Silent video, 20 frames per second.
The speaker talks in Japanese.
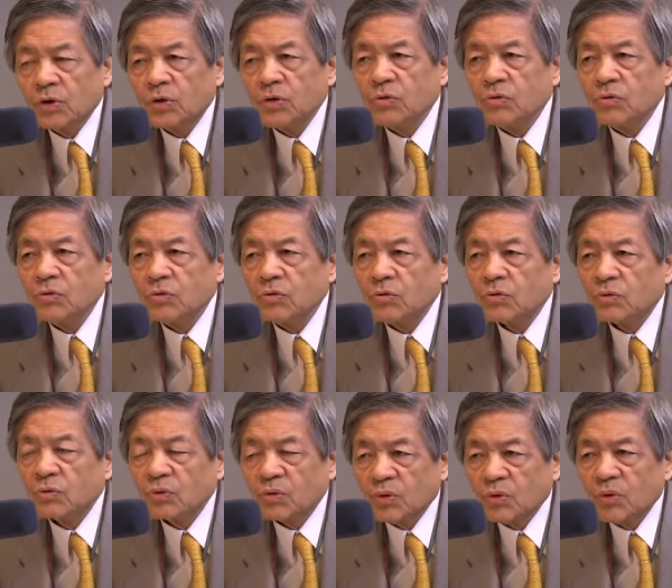いう
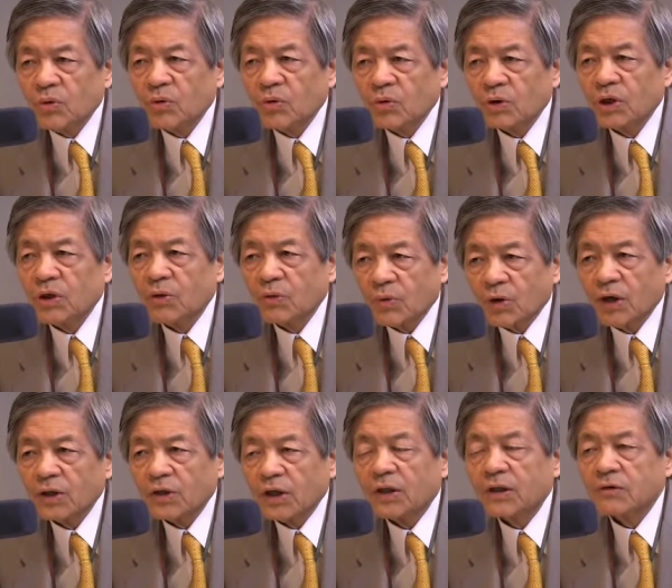この議論
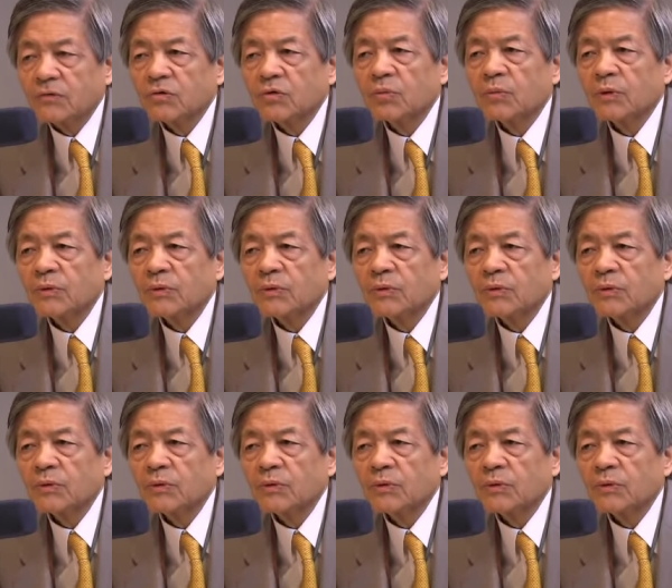が出てくると